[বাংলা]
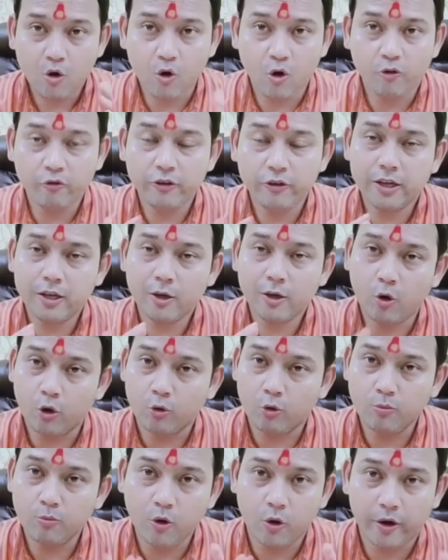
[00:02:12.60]
ওভেনে
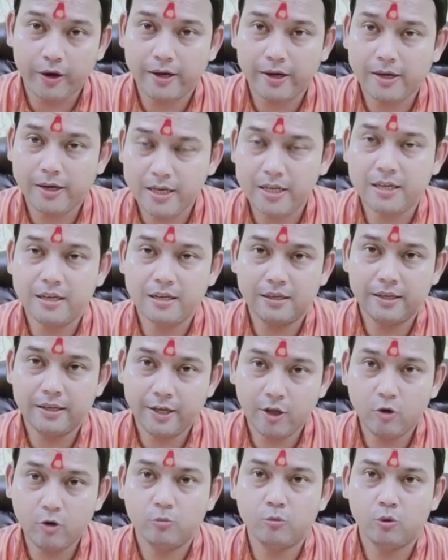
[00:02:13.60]
গরম করেননি
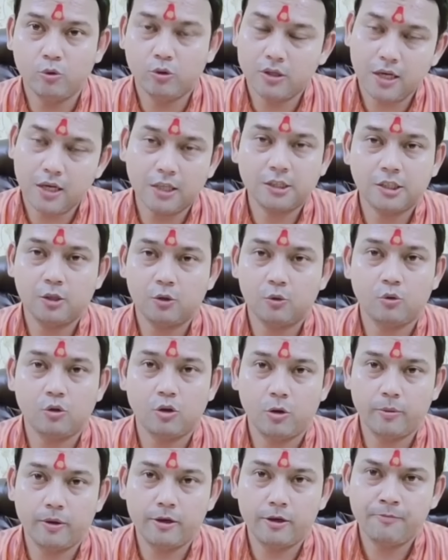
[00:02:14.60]
এরম দুধ কাঁচা দুধ
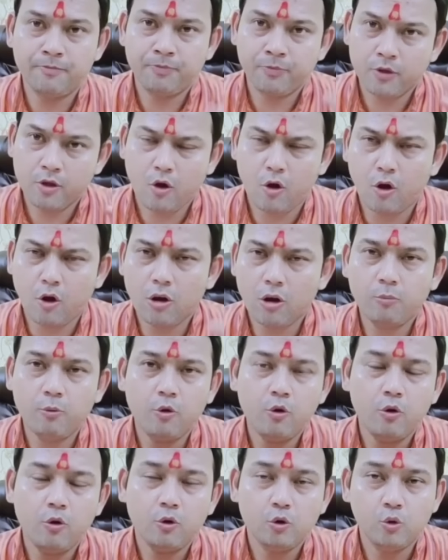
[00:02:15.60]
হবে অল্প
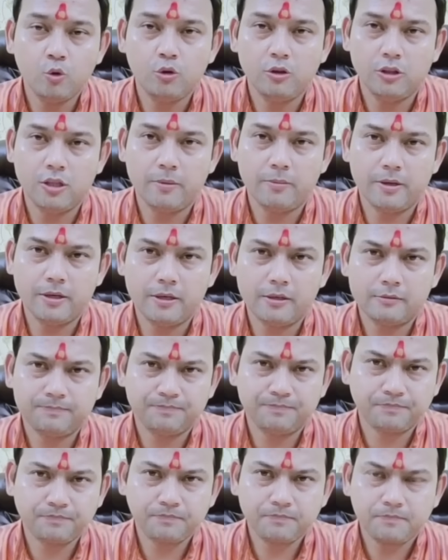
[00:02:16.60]
দুধ নেবেন
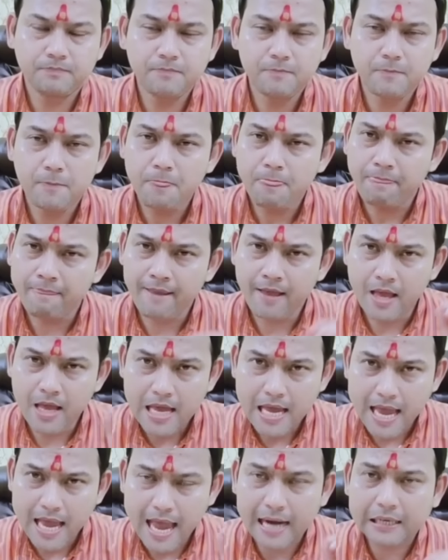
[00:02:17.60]

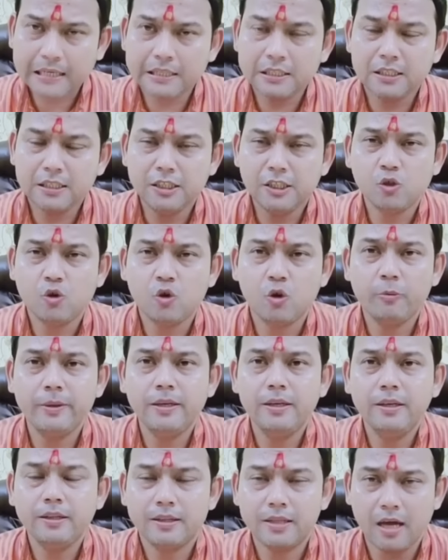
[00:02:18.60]
একটা জিনিস করবেন
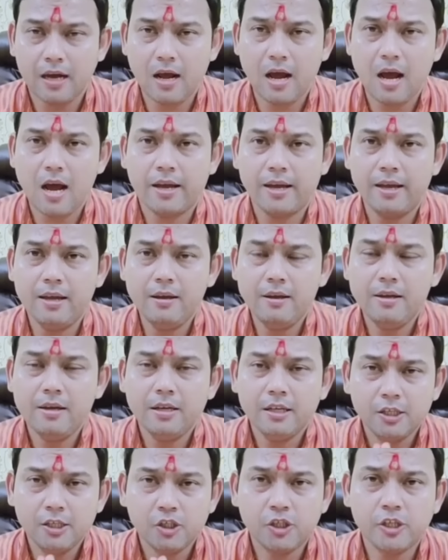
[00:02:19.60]
তার আগে
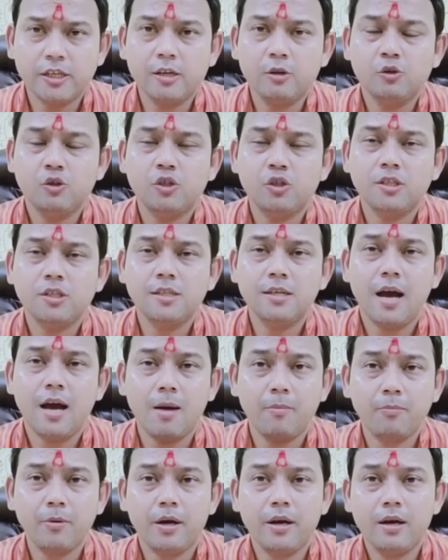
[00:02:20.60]
সেটা হচ্ছে যে
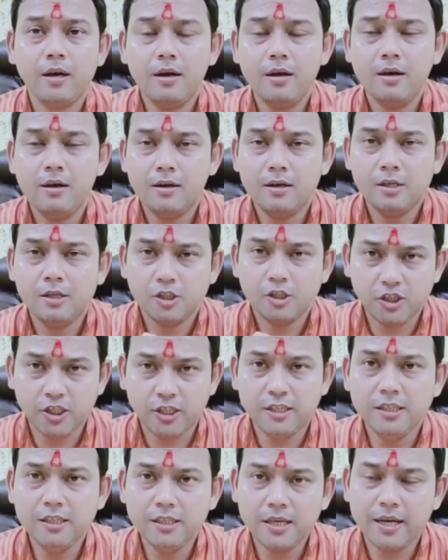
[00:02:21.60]
আপনারা
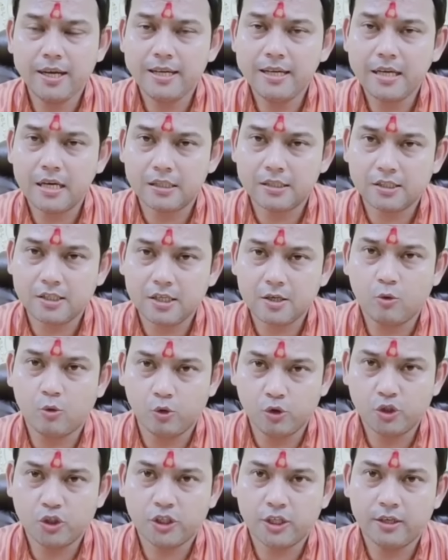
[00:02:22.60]
যেদিনকা এই কাজটা
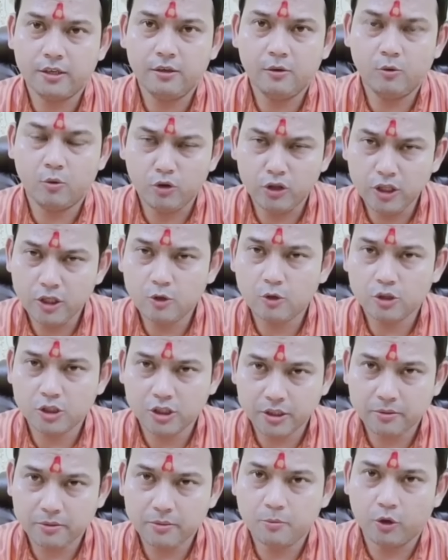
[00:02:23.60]
করছেন কোন দিন
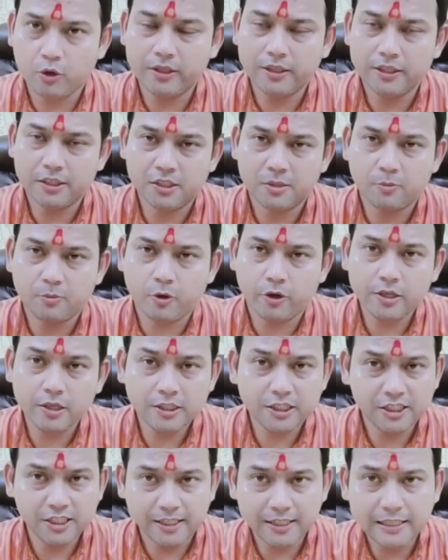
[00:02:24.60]
করছেন আমি বলে দিচ্ছি পরে
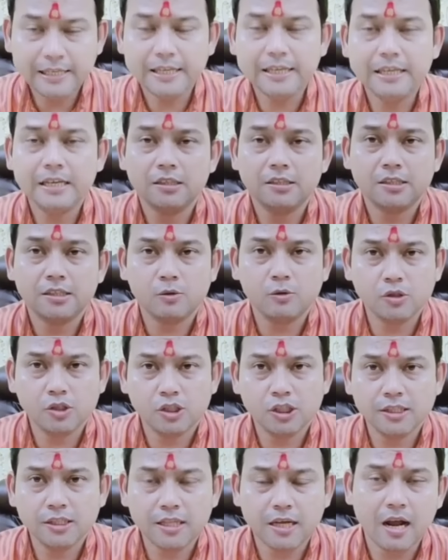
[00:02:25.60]
যেদিন এই কাজটা
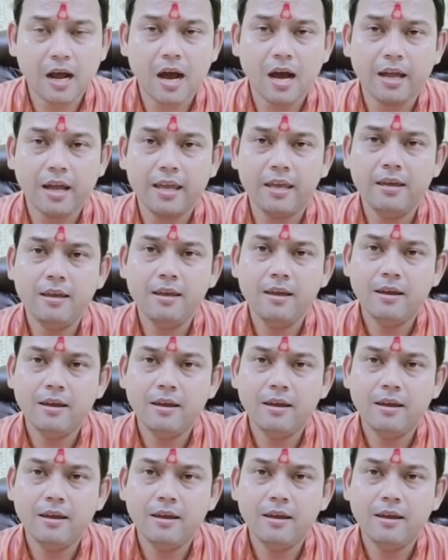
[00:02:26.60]
করছেন তার আগেই